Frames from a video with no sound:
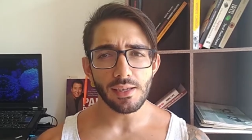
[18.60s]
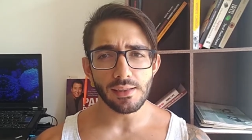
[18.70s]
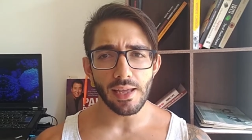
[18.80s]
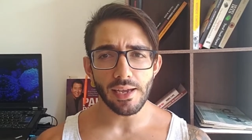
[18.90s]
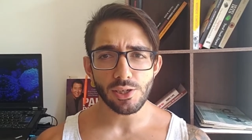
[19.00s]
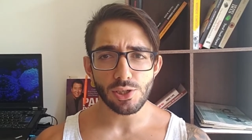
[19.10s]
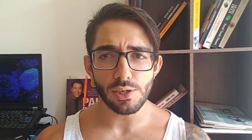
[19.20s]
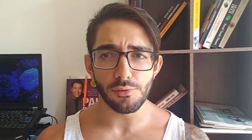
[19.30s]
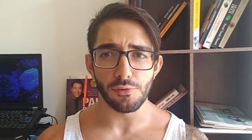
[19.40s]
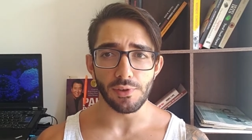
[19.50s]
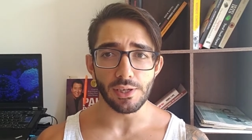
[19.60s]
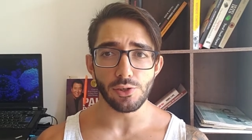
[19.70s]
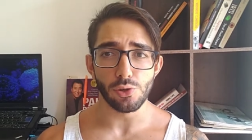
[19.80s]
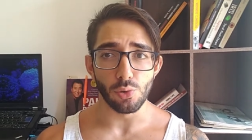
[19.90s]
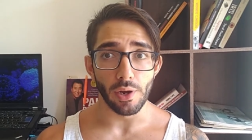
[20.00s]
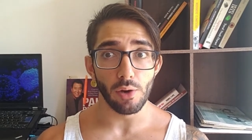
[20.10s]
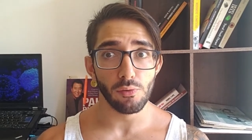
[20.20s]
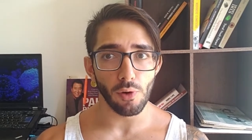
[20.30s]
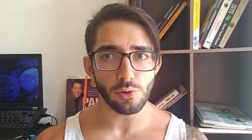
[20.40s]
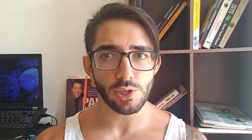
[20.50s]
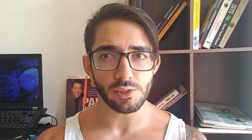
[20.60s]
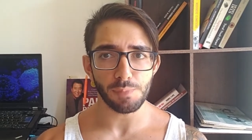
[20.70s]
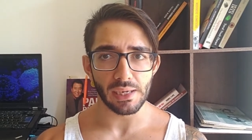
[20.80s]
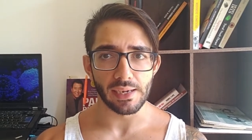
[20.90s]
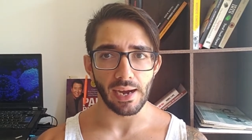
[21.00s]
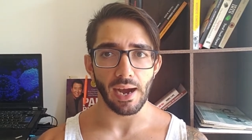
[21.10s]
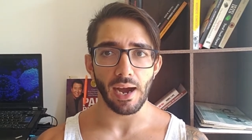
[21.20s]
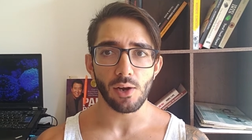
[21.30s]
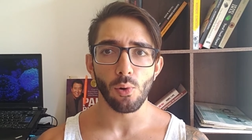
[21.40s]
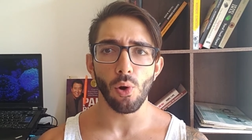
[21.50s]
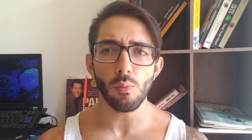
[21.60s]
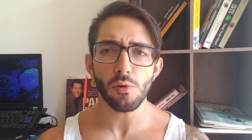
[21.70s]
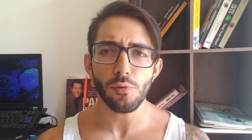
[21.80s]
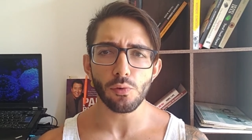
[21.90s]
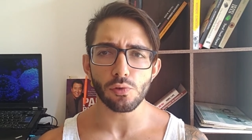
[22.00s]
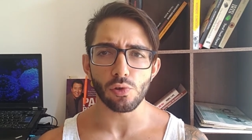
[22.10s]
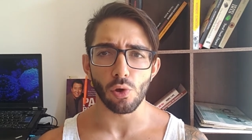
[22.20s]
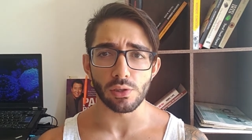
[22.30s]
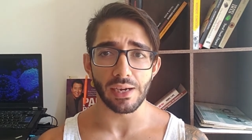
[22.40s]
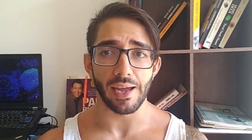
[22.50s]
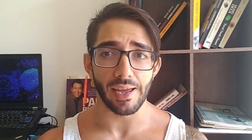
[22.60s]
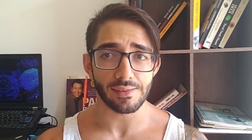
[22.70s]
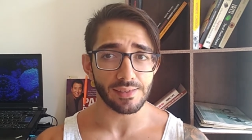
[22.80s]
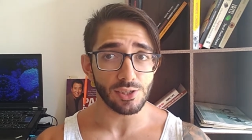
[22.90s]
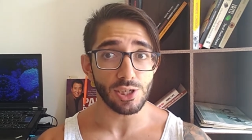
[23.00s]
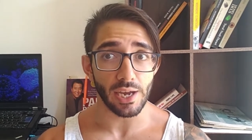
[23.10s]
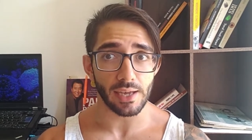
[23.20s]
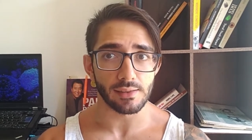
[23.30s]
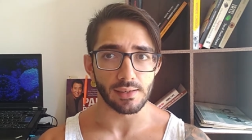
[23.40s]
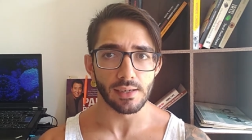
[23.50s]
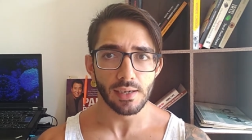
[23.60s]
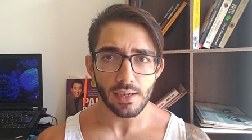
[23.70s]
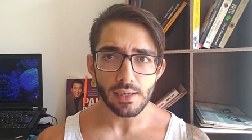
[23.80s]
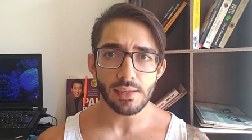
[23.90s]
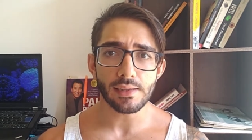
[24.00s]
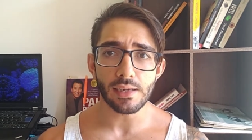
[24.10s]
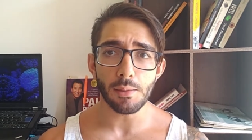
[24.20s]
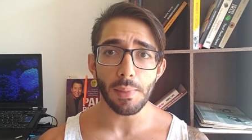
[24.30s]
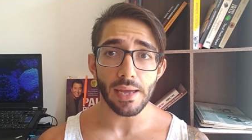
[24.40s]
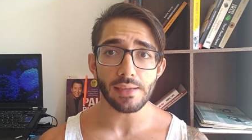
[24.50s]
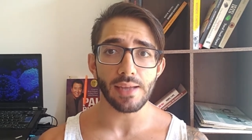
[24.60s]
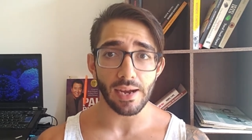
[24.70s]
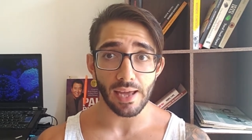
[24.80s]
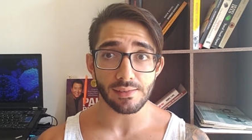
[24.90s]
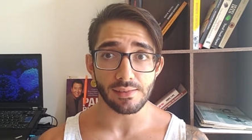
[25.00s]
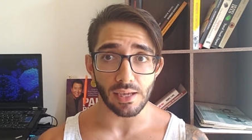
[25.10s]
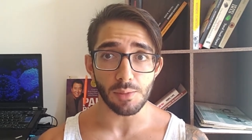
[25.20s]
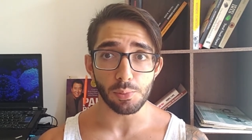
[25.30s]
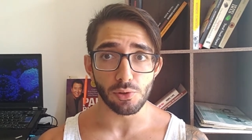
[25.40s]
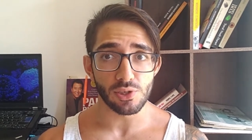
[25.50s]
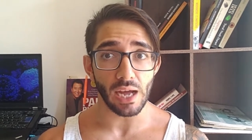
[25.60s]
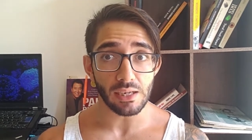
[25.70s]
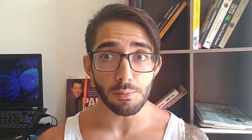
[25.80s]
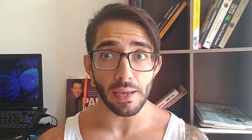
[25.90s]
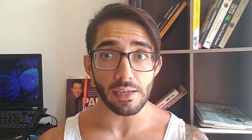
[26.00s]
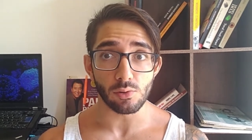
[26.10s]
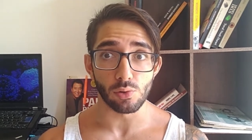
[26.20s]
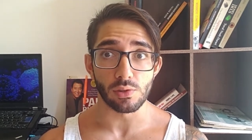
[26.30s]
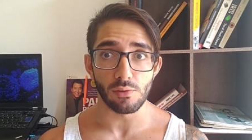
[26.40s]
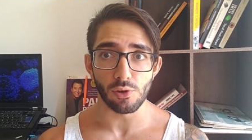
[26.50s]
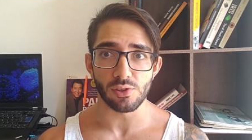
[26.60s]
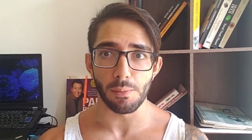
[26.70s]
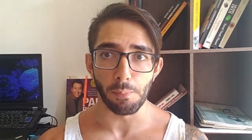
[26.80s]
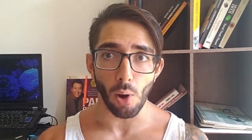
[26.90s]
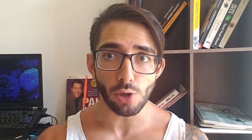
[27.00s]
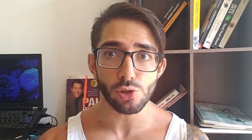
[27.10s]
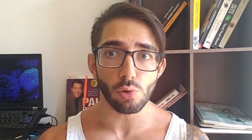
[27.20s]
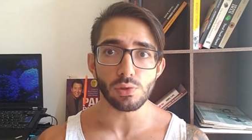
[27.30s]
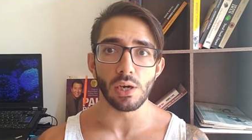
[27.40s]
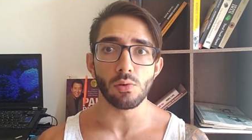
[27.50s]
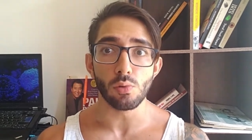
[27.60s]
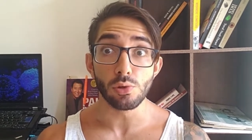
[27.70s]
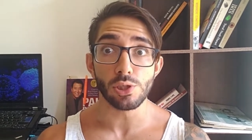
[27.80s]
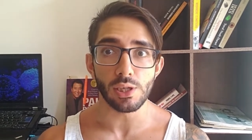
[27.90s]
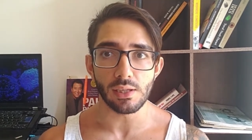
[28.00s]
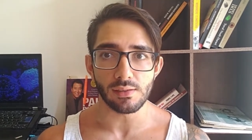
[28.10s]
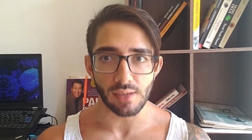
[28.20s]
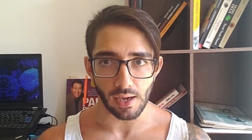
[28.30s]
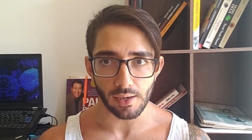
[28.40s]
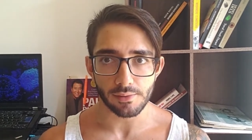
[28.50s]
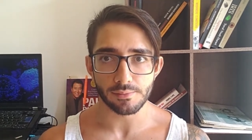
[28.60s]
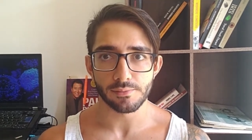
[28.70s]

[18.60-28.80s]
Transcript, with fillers: E neste vídeo eu vou te explicar como funciona essa dieta e também dar exemplos de alimentos que você pode ou não utilizar.